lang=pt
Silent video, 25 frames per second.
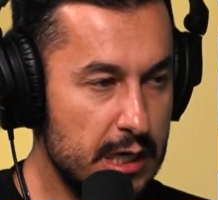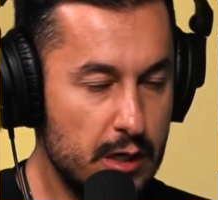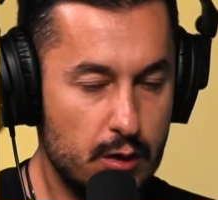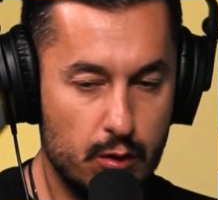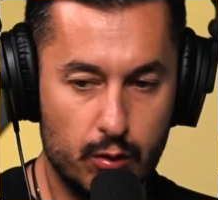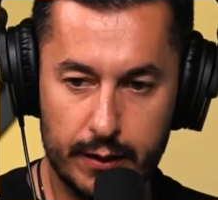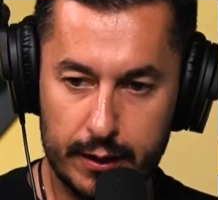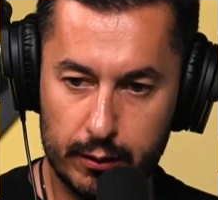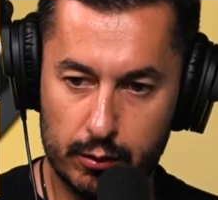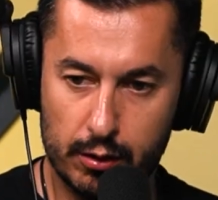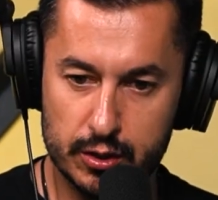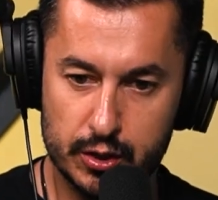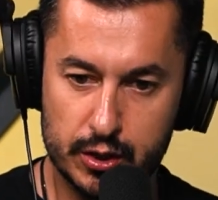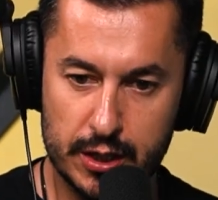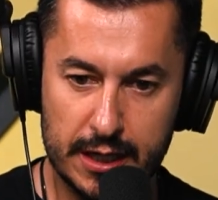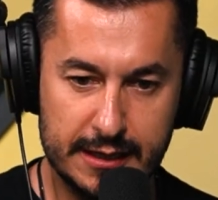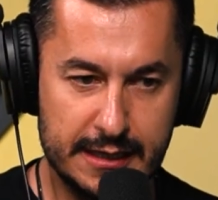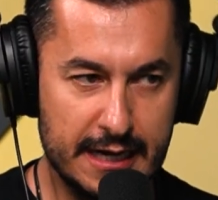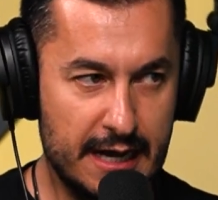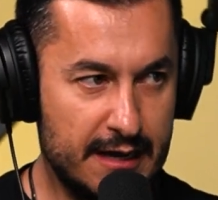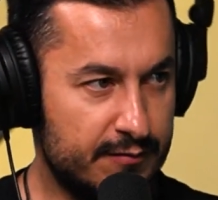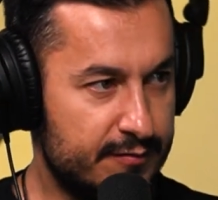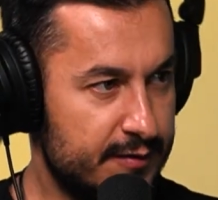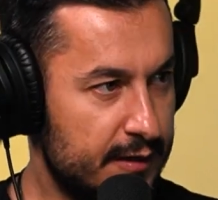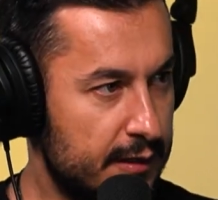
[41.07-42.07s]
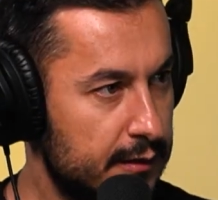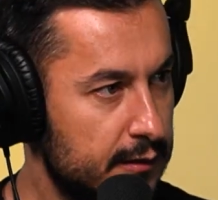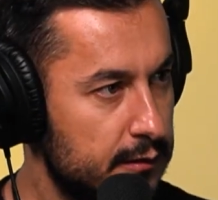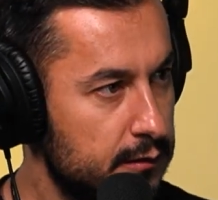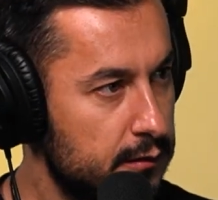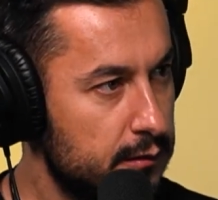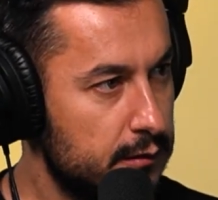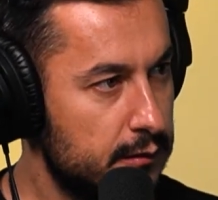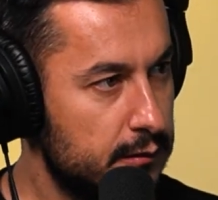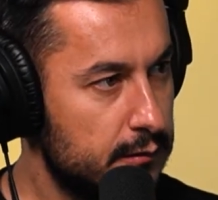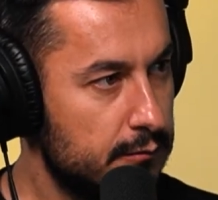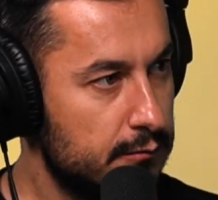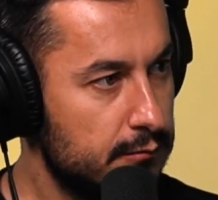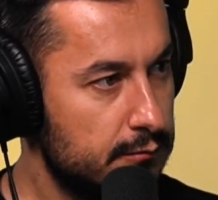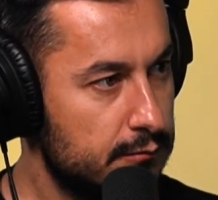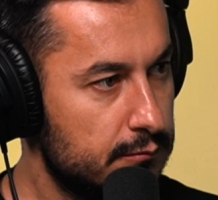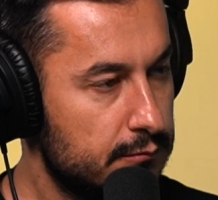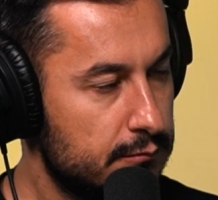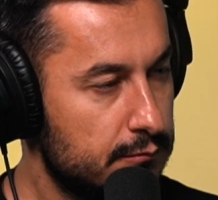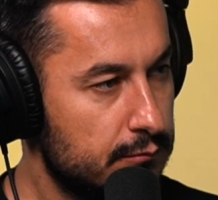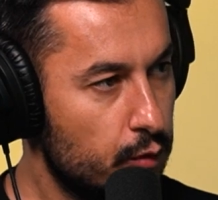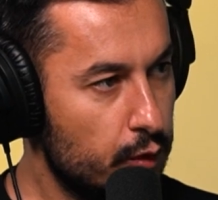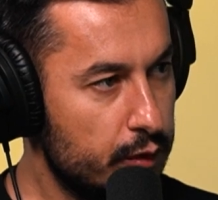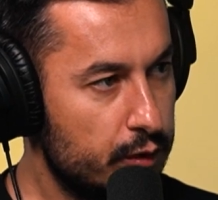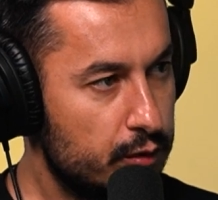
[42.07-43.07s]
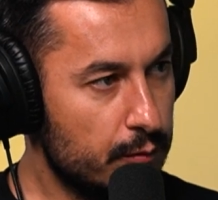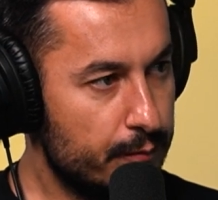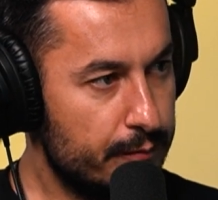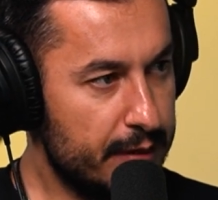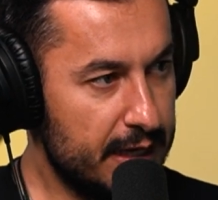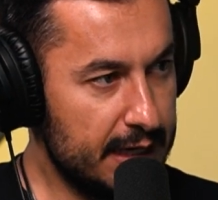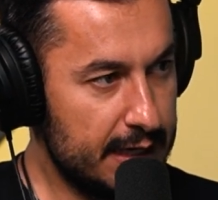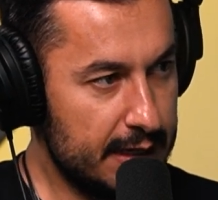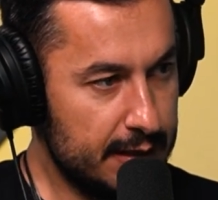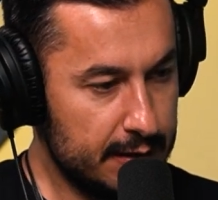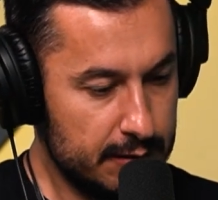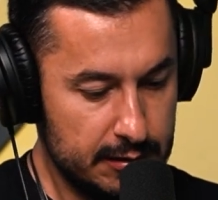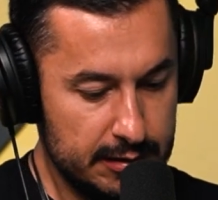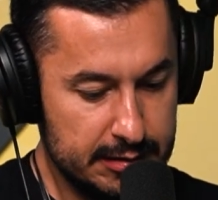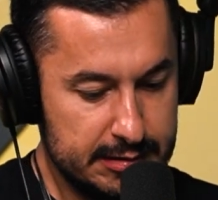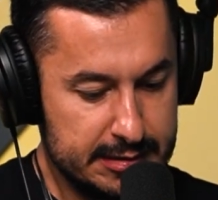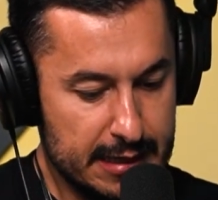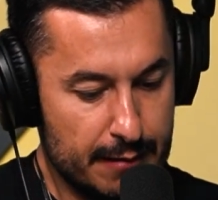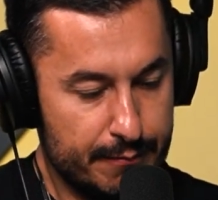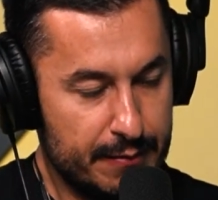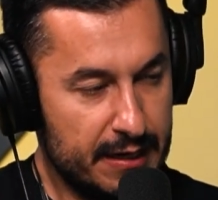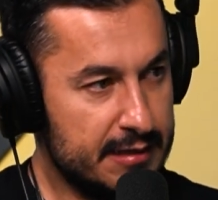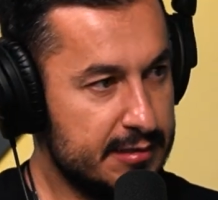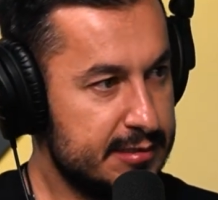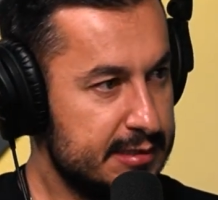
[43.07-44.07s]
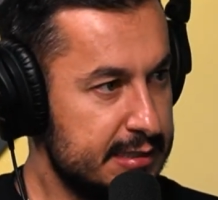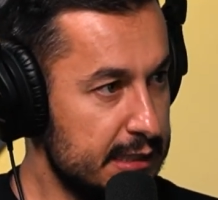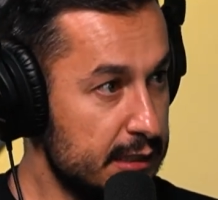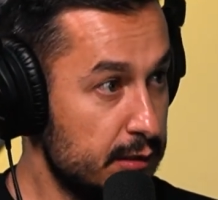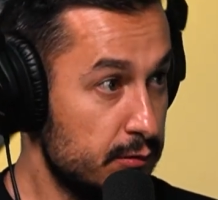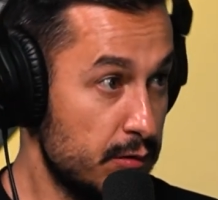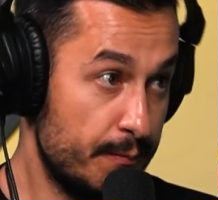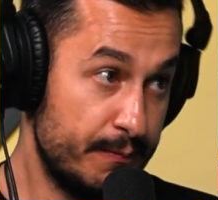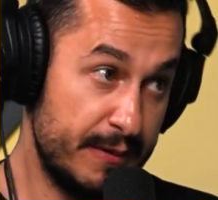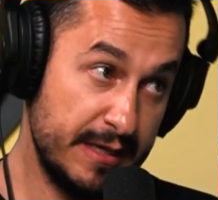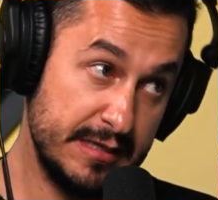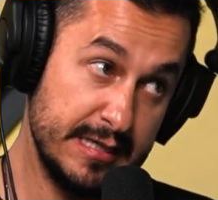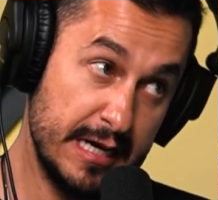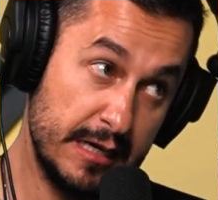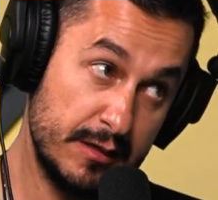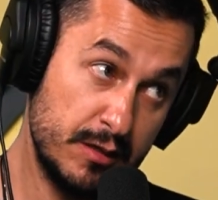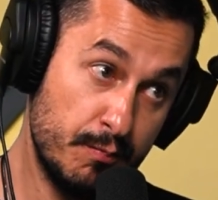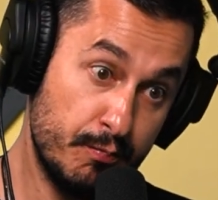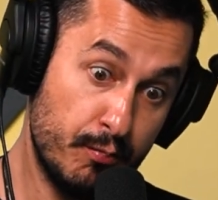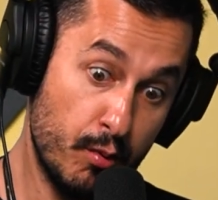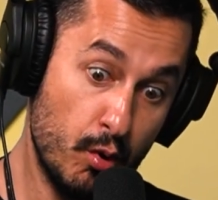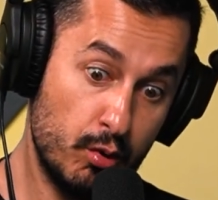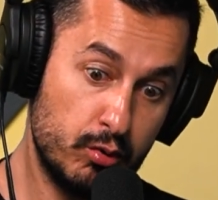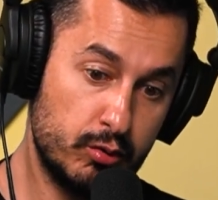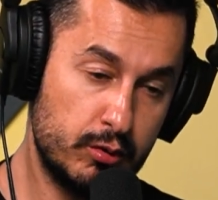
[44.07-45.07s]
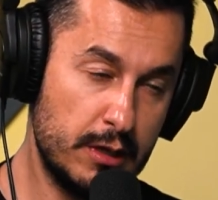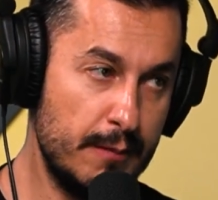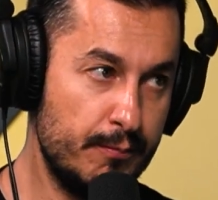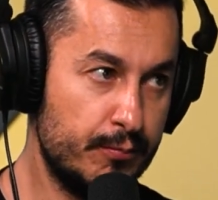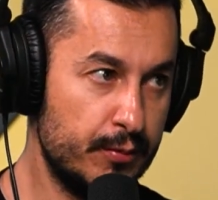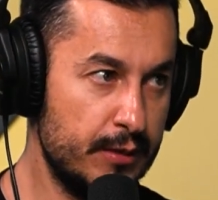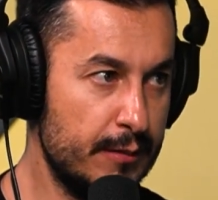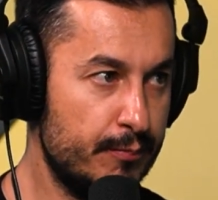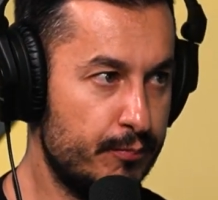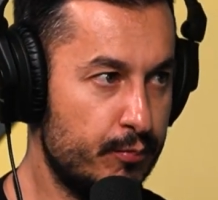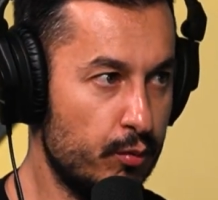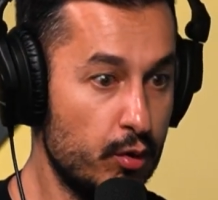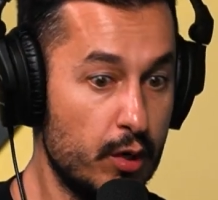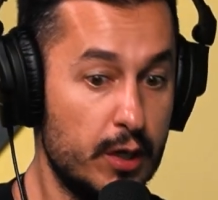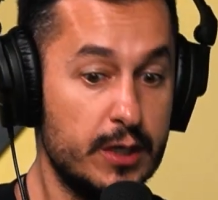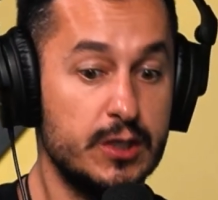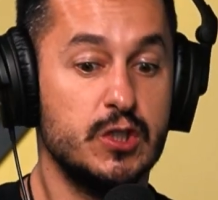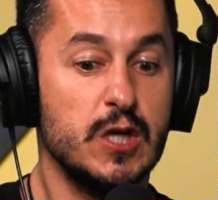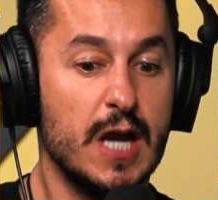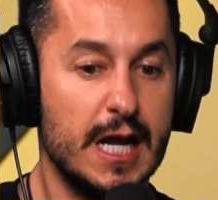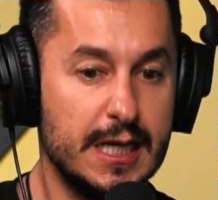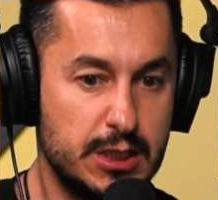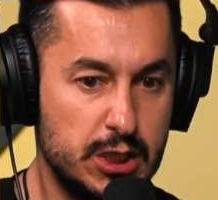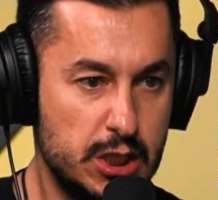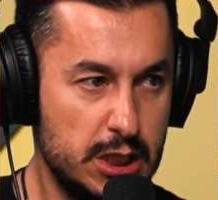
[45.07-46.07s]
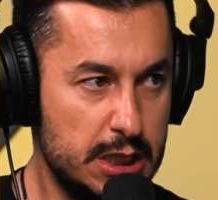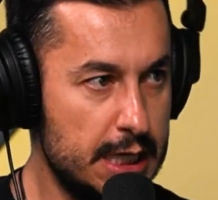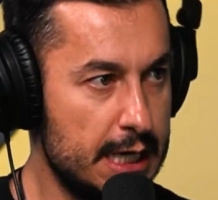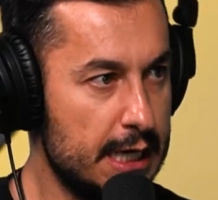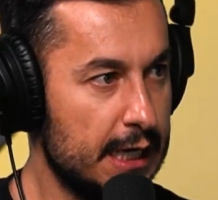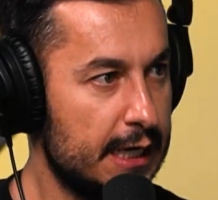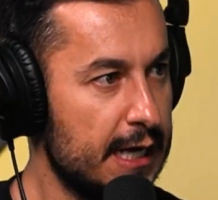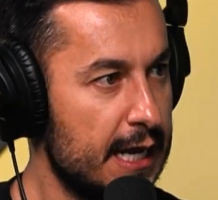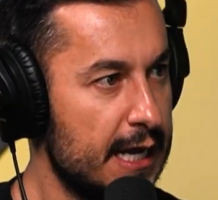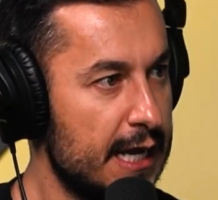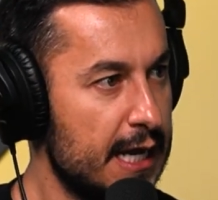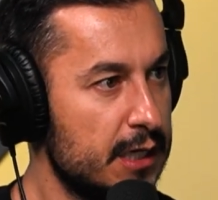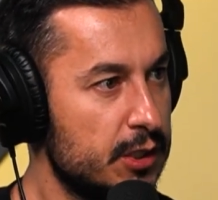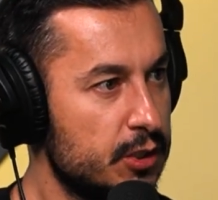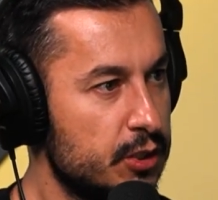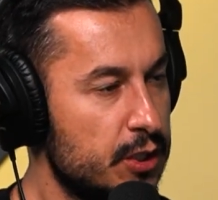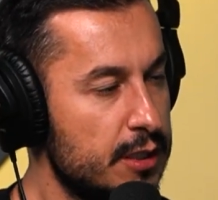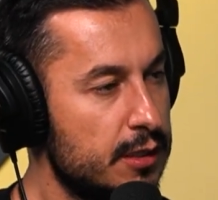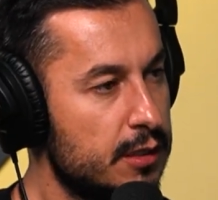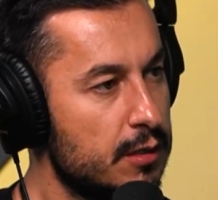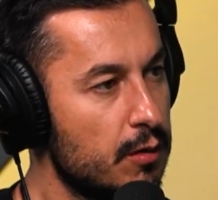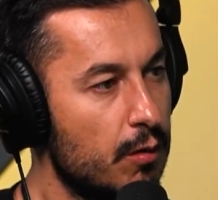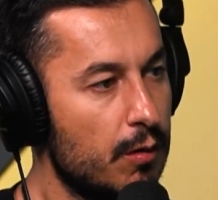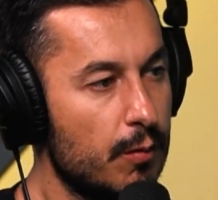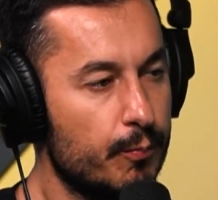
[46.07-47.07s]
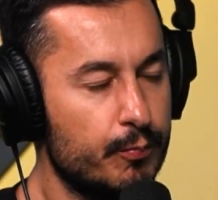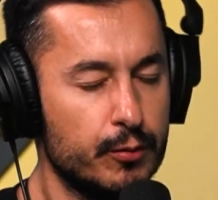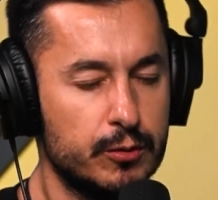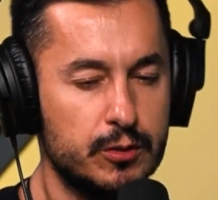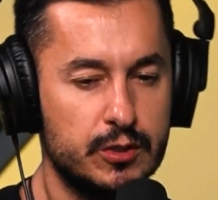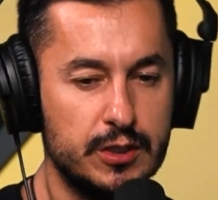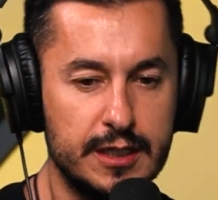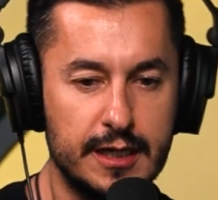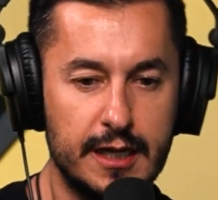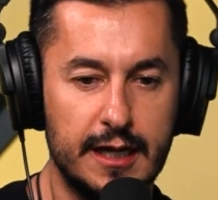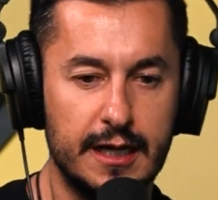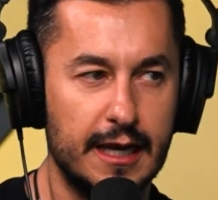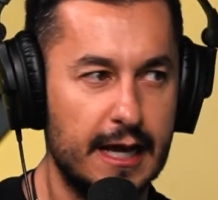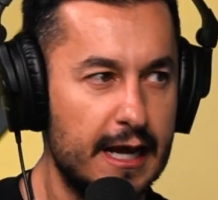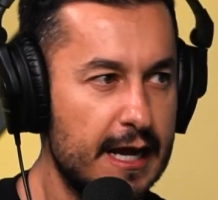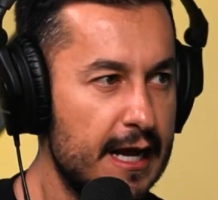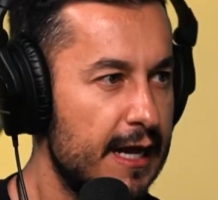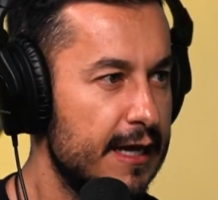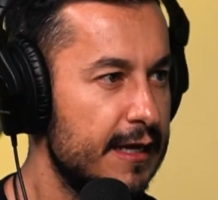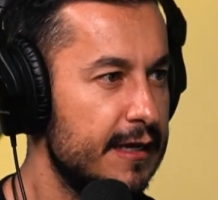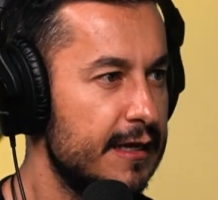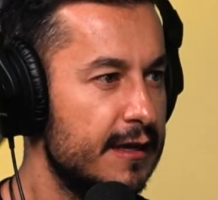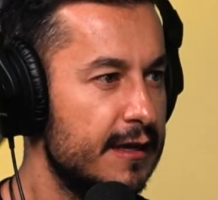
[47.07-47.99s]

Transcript: o negócio já estava muito bem estabelecido, apesar de pouco tempo depois, já tinha caixa, então eu podia ir lá e.